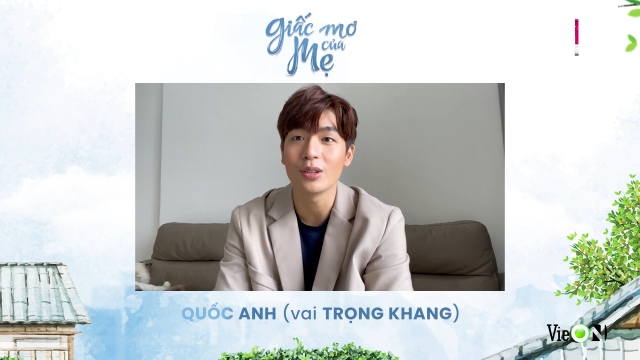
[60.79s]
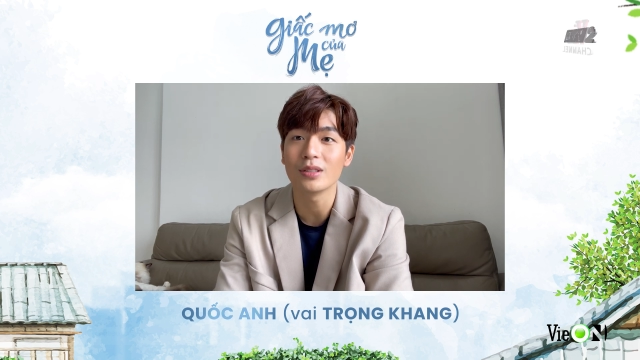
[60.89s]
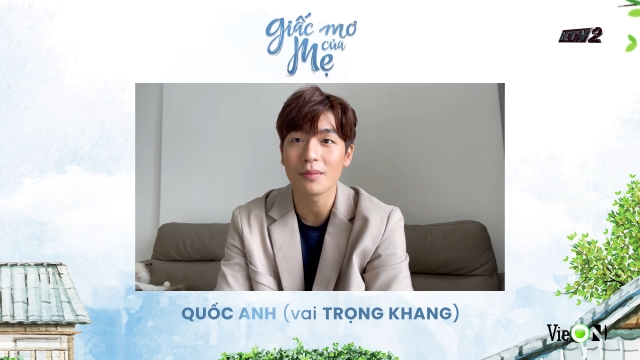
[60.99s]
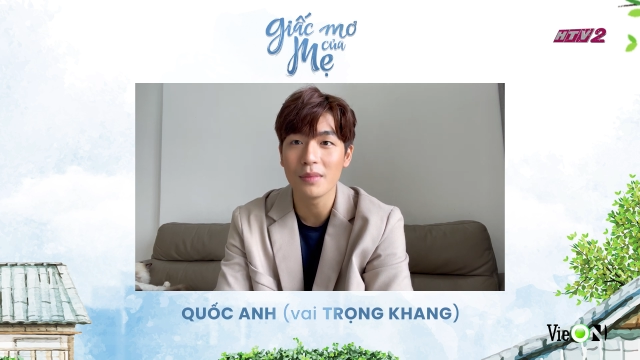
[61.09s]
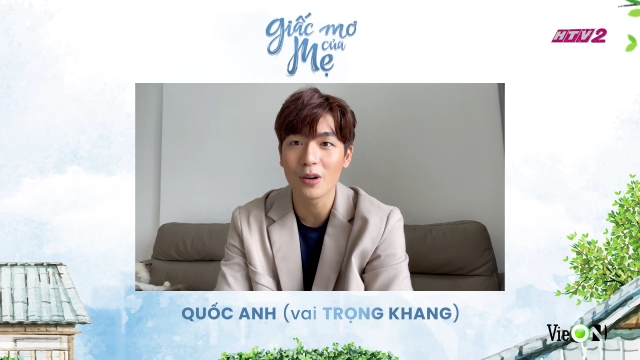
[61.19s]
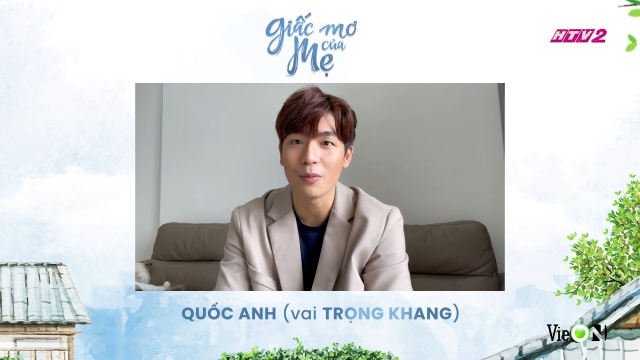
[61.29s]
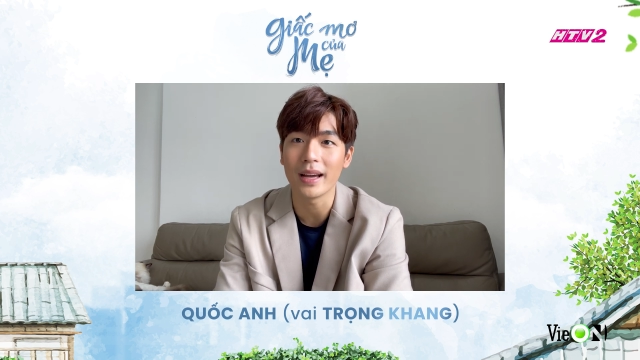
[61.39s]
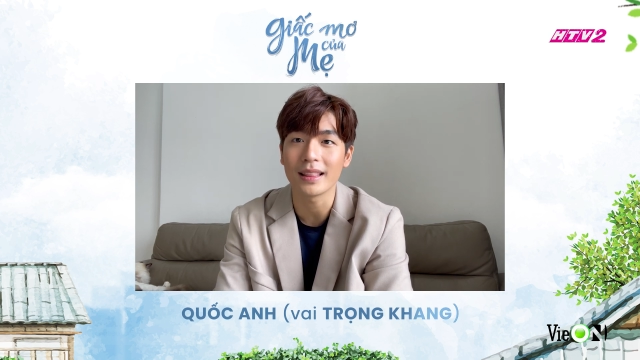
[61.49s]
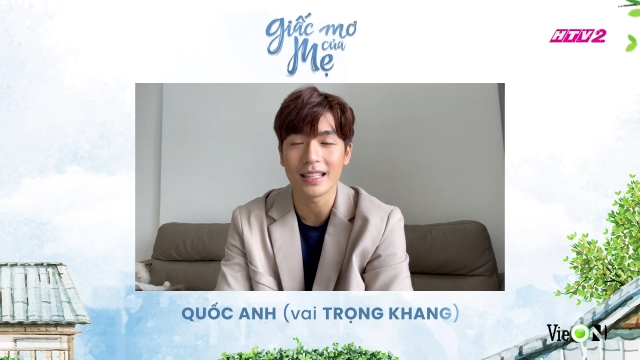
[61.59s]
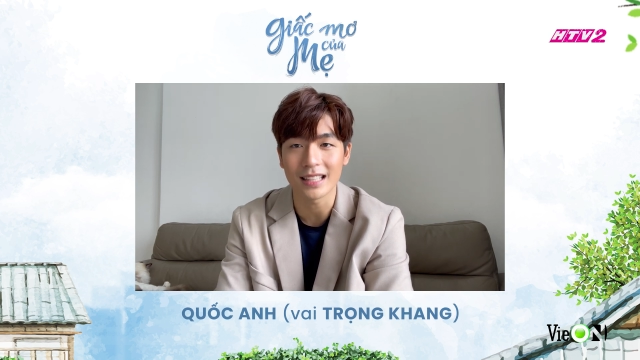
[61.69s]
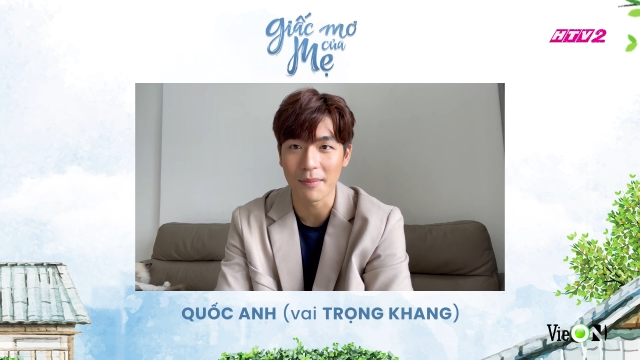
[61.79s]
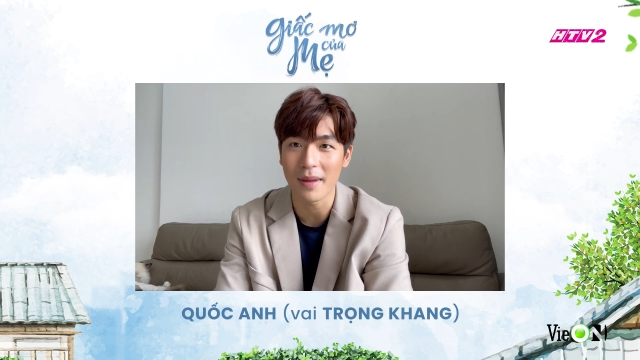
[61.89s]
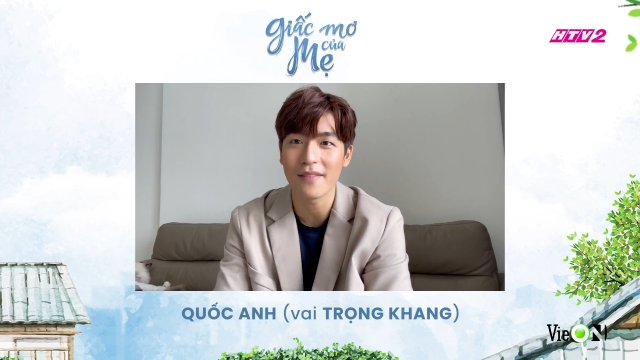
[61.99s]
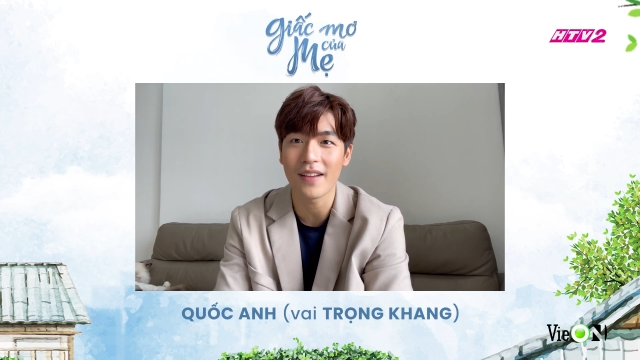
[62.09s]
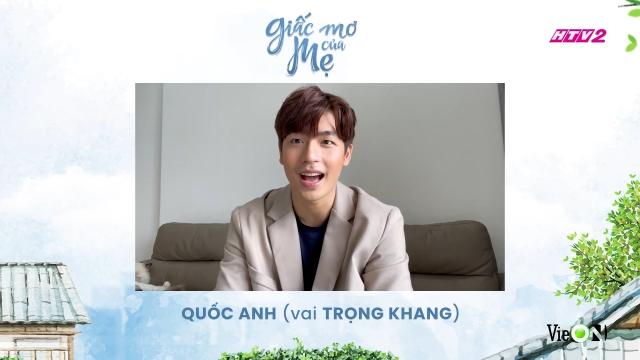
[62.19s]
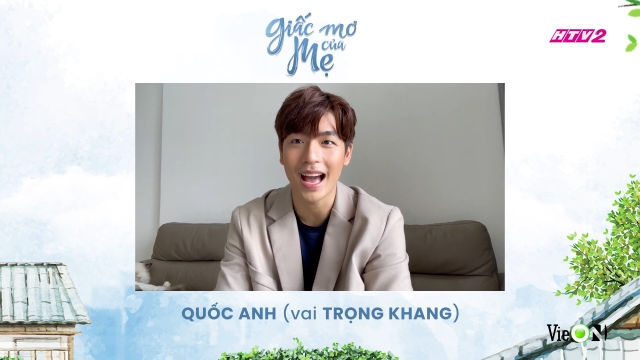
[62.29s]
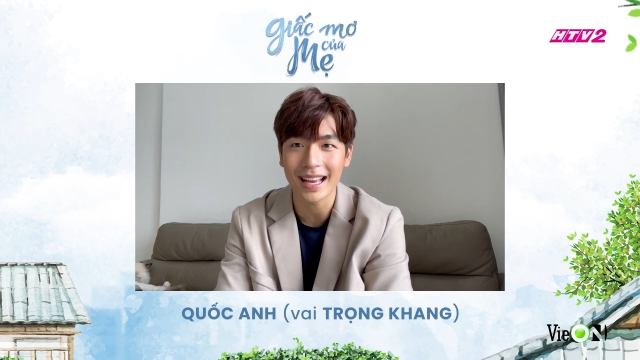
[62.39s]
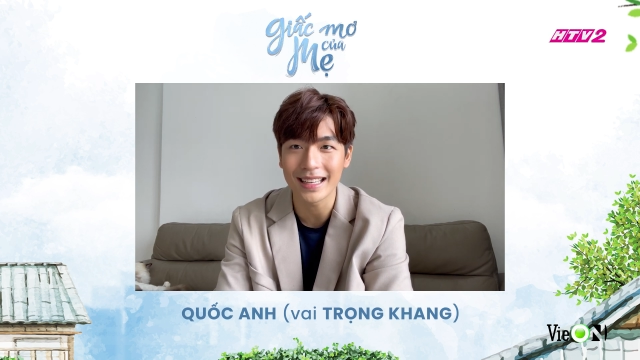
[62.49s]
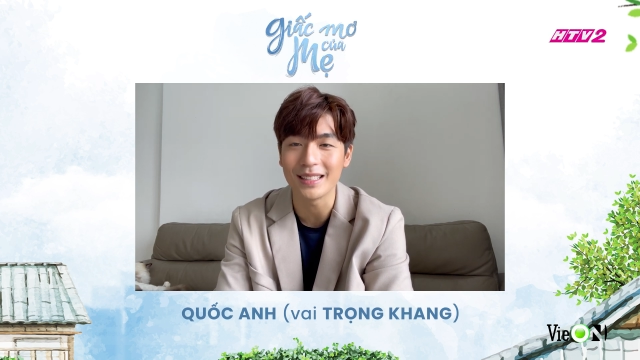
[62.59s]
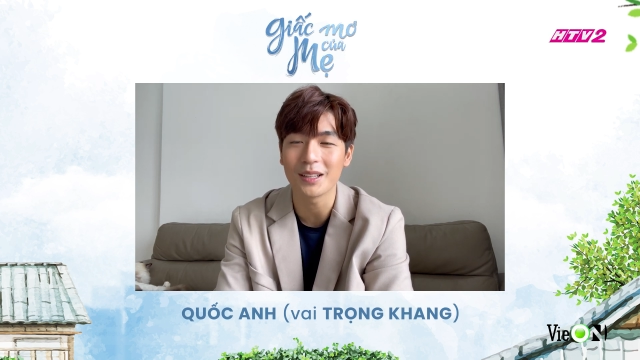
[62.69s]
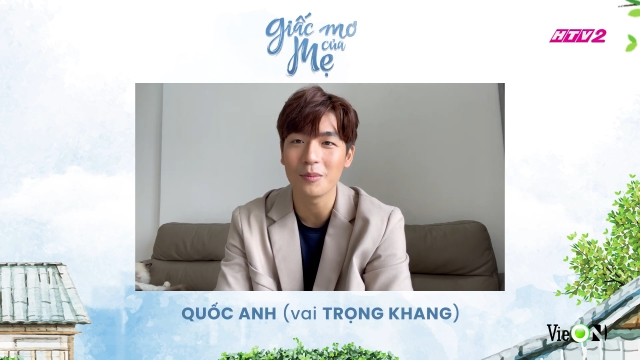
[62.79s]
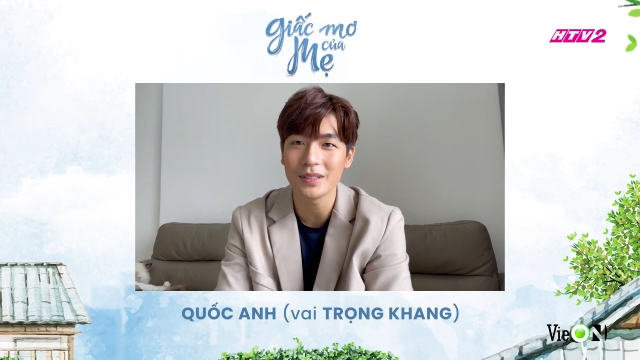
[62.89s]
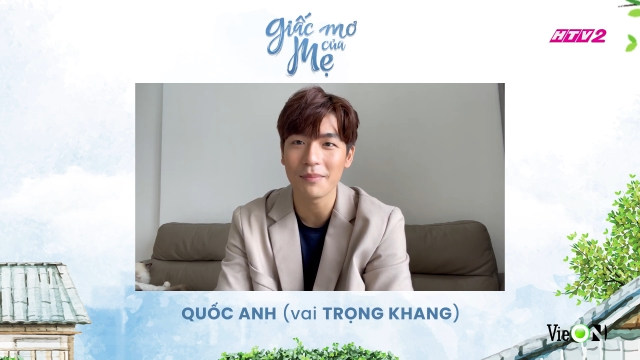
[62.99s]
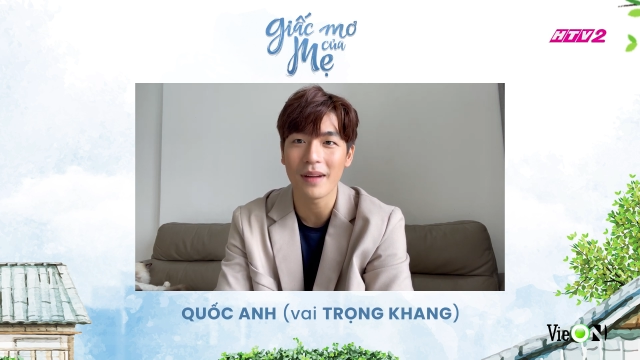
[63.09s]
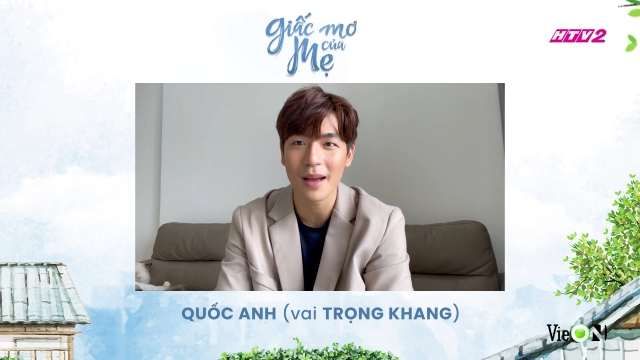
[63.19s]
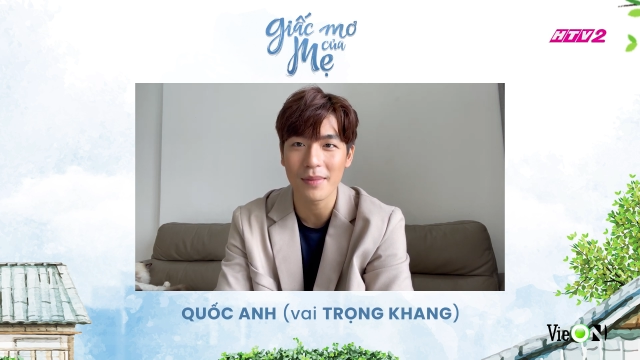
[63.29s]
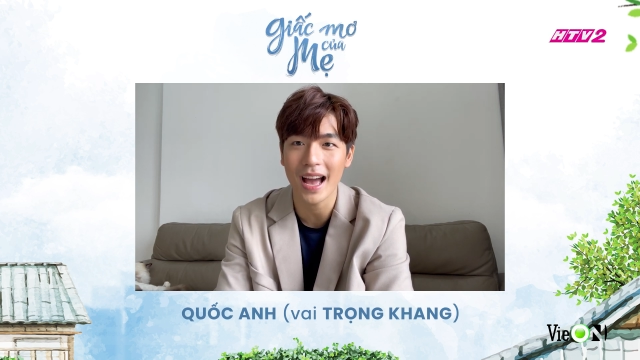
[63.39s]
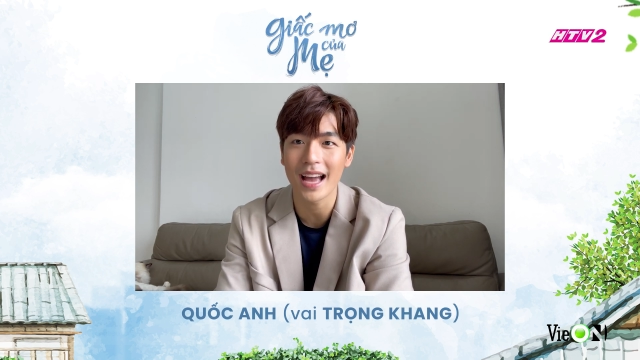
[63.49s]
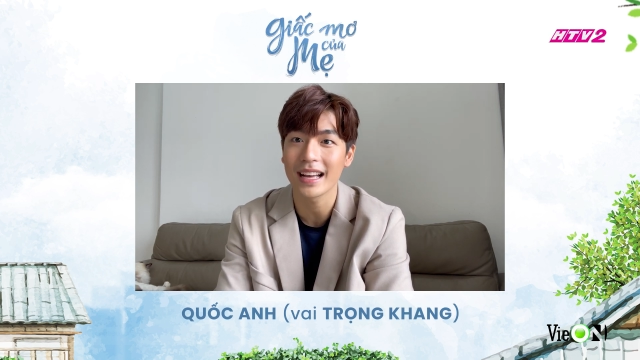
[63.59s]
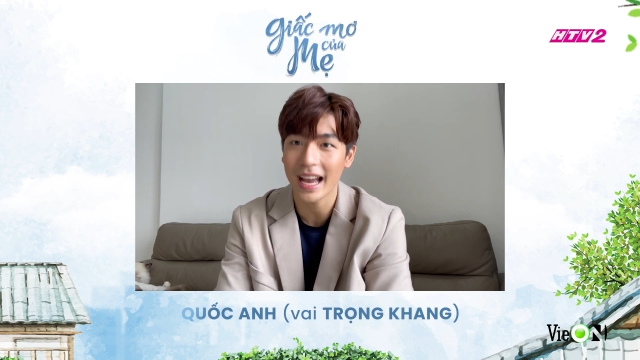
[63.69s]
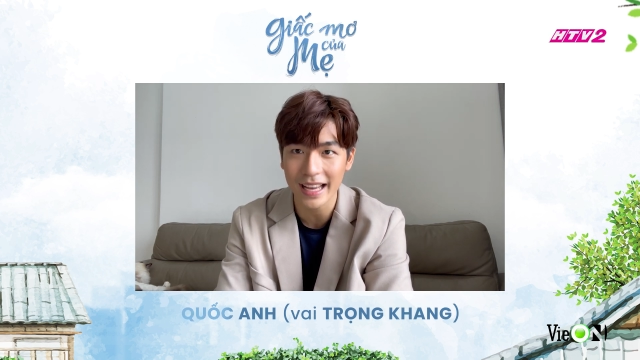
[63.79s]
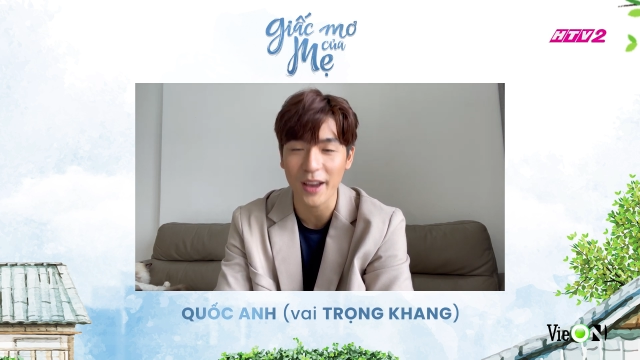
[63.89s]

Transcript: cho Giấc mơ của mẹ tại giải Mai Vàng 2022 ngay ngày